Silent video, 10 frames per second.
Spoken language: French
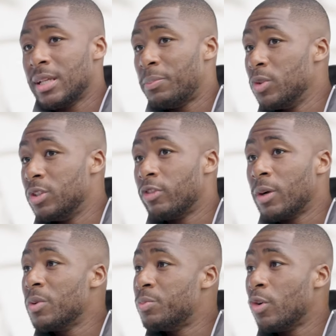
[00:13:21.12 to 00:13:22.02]
ils applaudissent
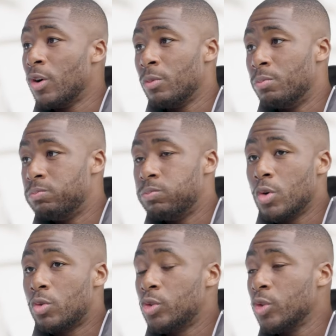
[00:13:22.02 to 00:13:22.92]
vraiment pour euh,
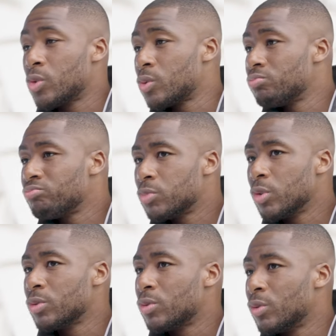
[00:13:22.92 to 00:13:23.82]
beaucoup de choses
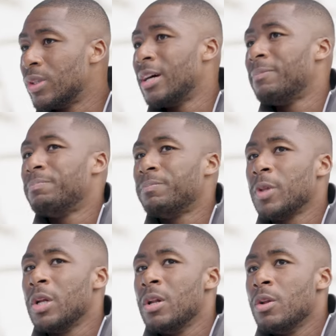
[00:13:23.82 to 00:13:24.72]
dont on a
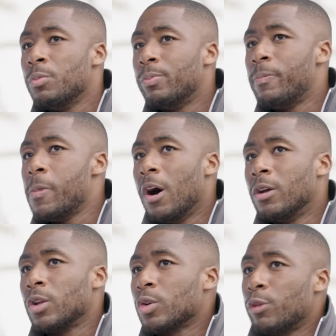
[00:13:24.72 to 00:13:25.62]

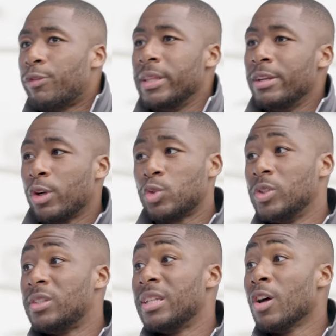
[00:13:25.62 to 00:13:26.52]
en tant que fan, des fois, tu
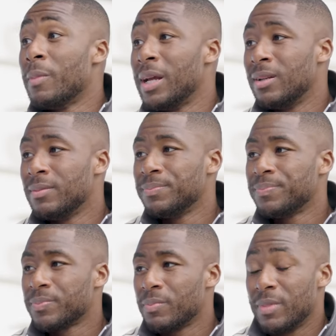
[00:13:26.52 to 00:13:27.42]
dis c'est normal.
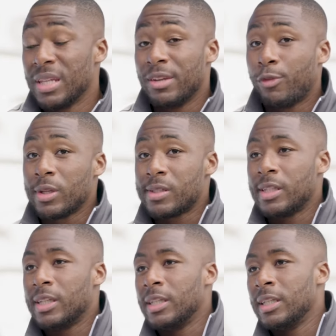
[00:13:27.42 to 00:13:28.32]
Mais des fois,
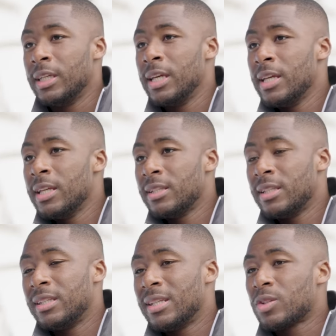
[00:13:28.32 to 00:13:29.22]
c'est
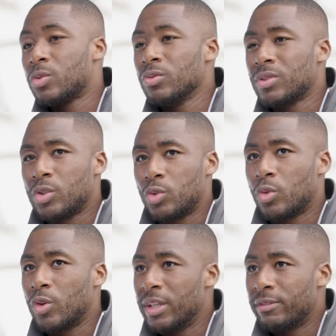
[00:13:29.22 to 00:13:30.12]
des actions. Si tu
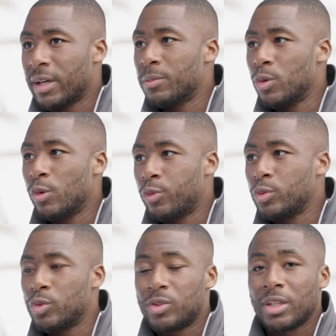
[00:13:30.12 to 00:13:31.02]
connais vraiment le foot,
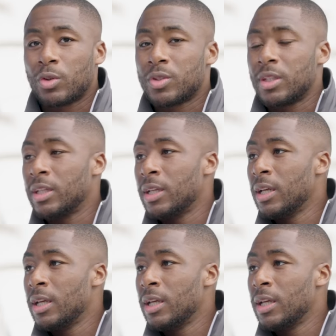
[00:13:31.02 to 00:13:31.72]
tu sais que c'est